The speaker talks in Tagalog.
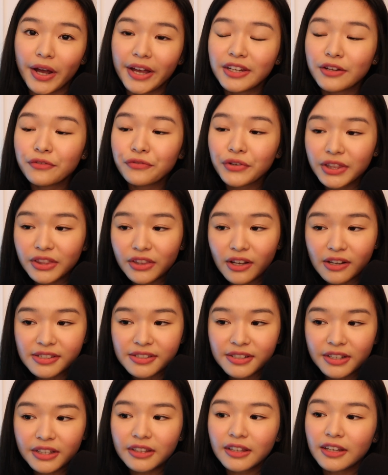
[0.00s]
And if it
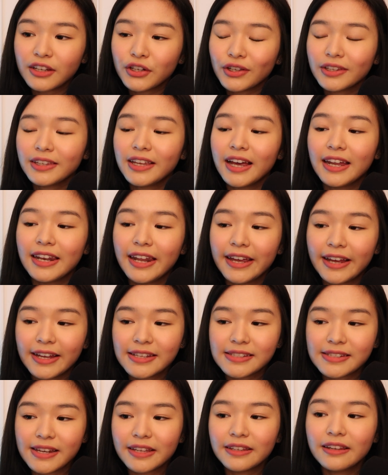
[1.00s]
doesn't, yun nga, like
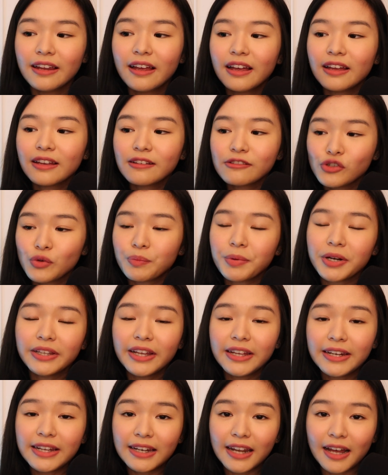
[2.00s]
I said, super
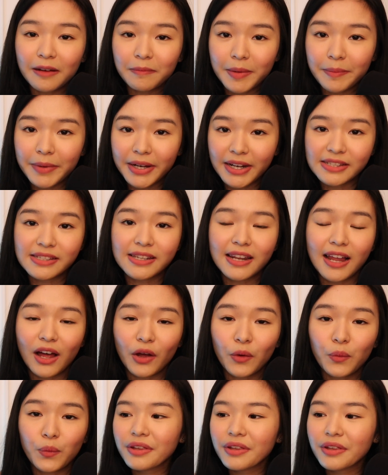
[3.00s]
dali lang, mabilis lang.